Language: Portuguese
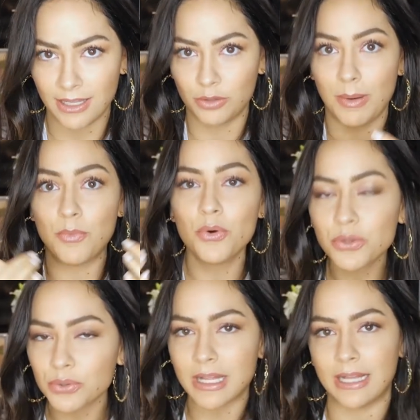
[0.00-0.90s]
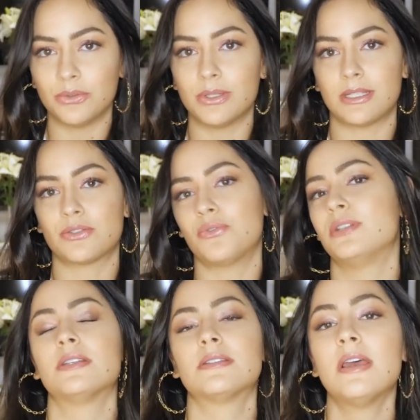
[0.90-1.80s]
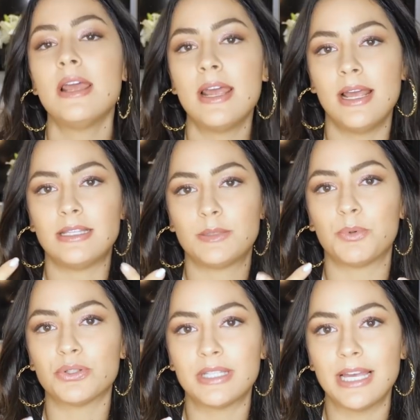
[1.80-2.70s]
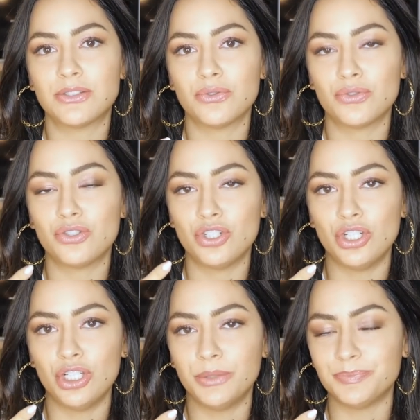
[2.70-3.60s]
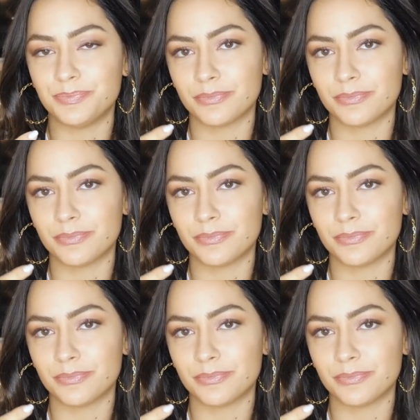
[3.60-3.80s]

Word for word: Tem que tomar muito cuidado com essas coisas, esses processos de.